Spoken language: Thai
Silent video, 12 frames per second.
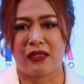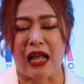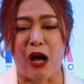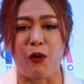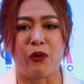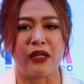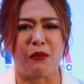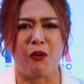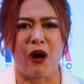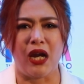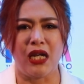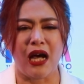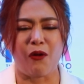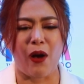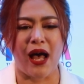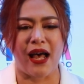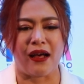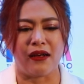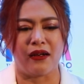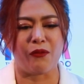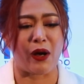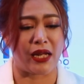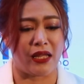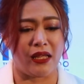ถ้าคุณยังมัวเลือกว่า เอ้ย
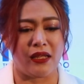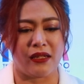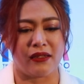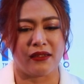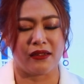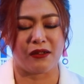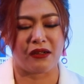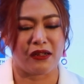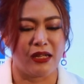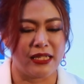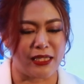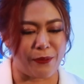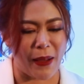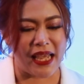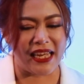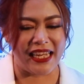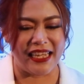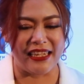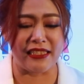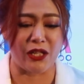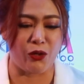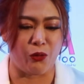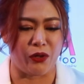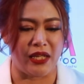วันนี้จะไปดีหรือจะ
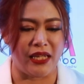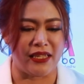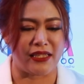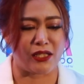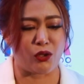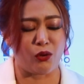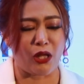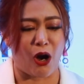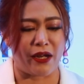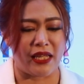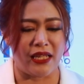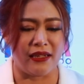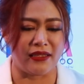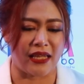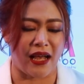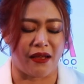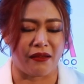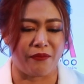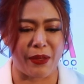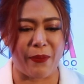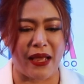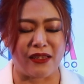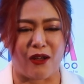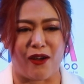อยู่ดีจะสู้ต่อดีหรือจะไม่
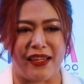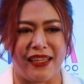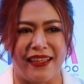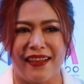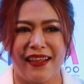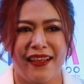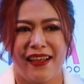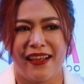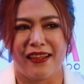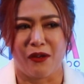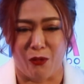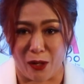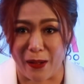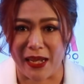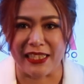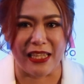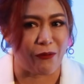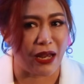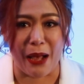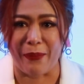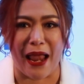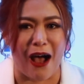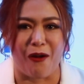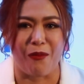ไปต่อดี คุณกำลังเสียเวลา
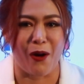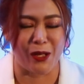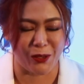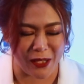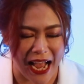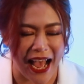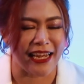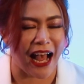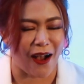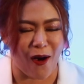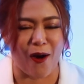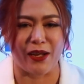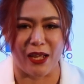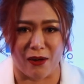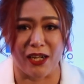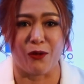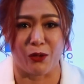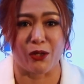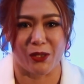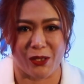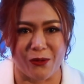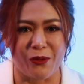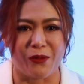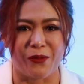เปล่า เพราะสุดท้ายทางออกเดียวคือคุณต้อง
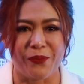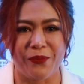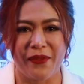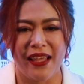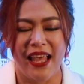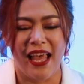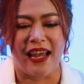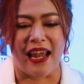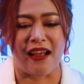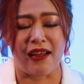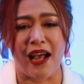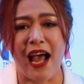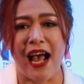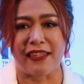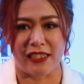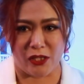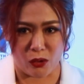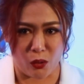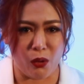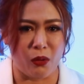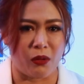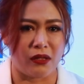สู้ แล้วถ้าหากจะสู้